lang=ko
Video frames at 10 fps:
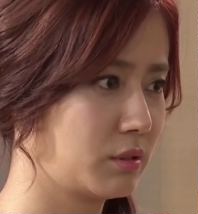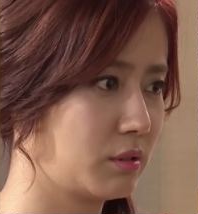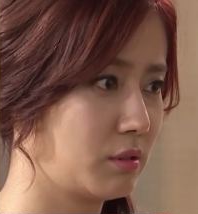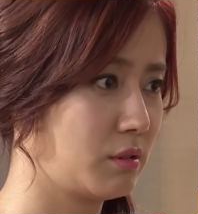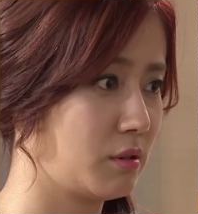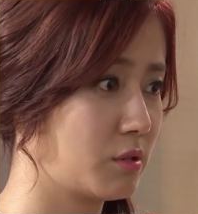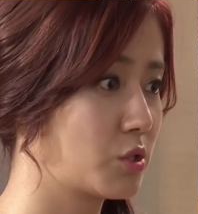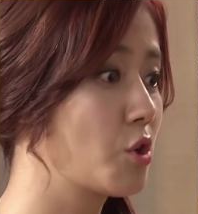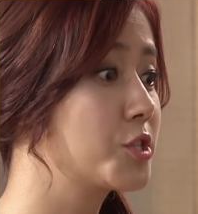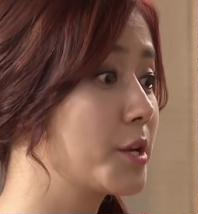
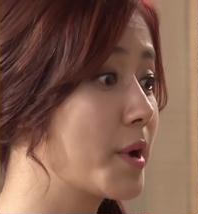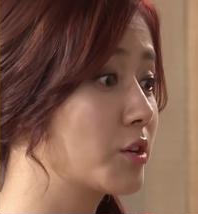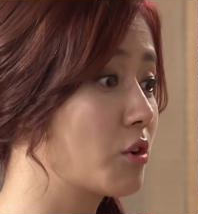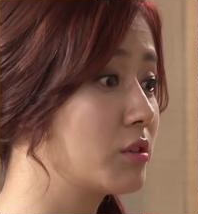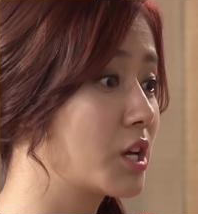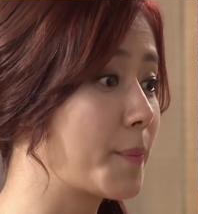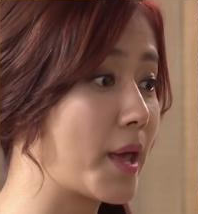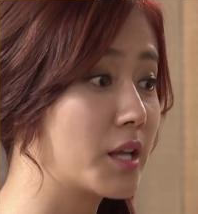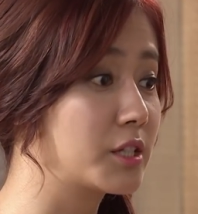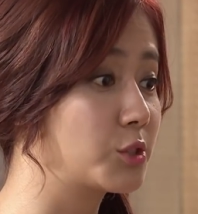말이야. 천체망 안경은
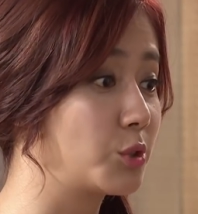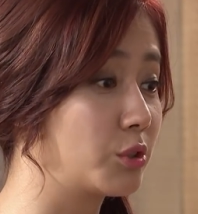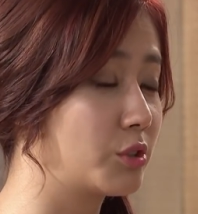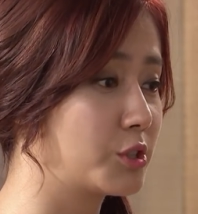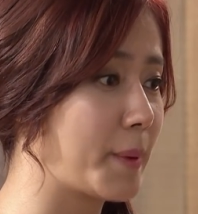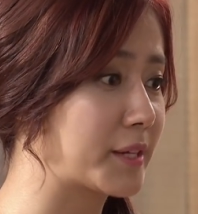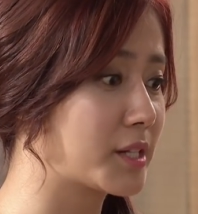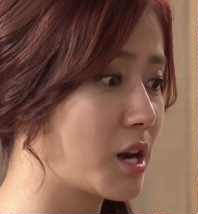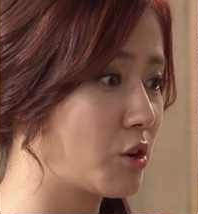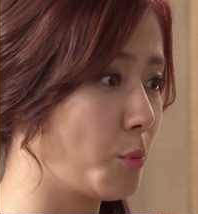네가 베란다에서 떨어뜨려서
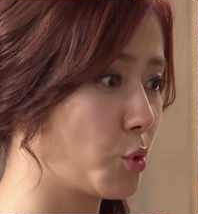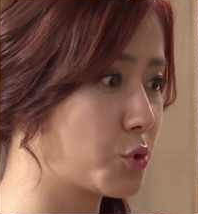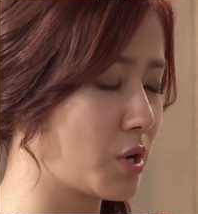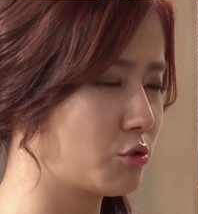박살난 거 뭐